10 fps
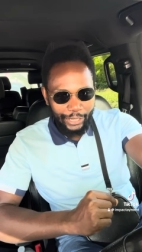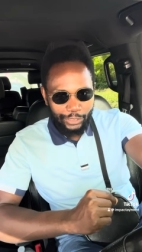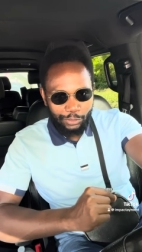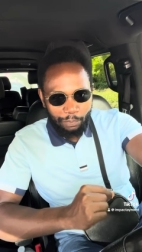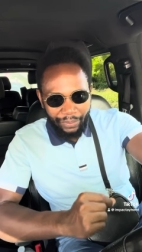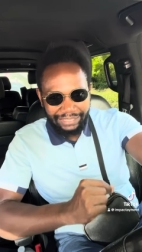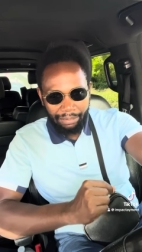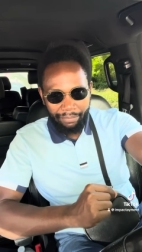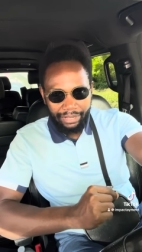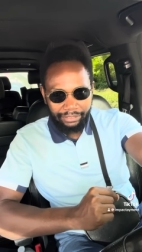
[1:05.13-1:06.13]
tu peux
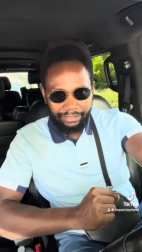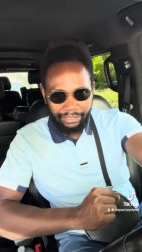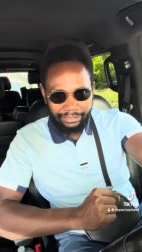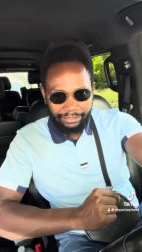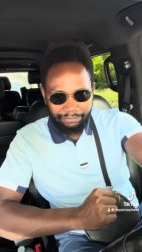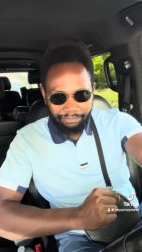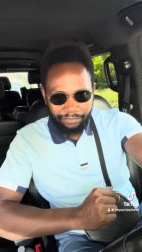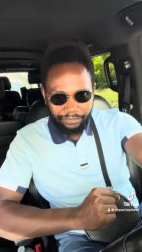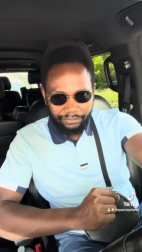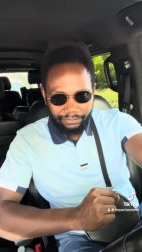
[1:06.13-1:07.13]
t'amener à être tenter.
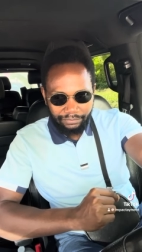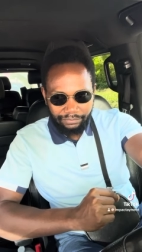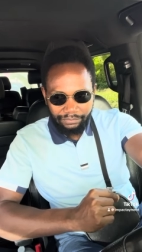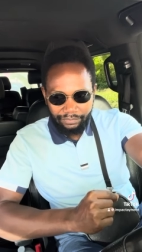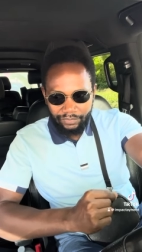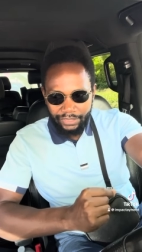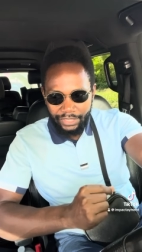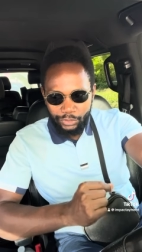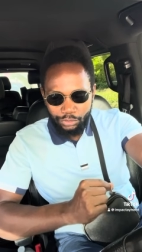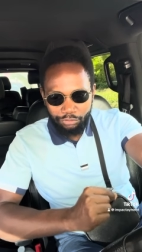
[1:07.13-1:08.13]

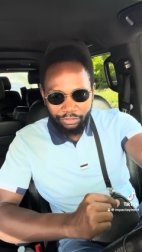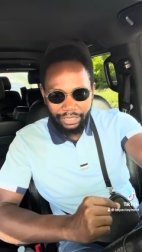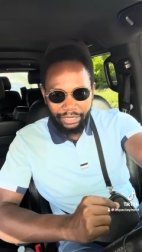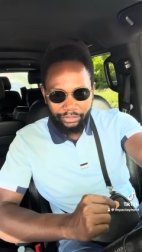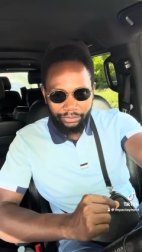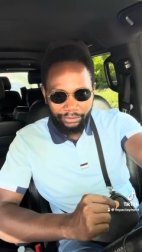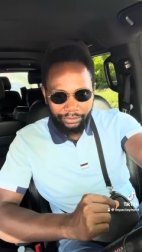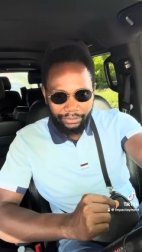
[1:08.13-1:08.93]
Tu verras que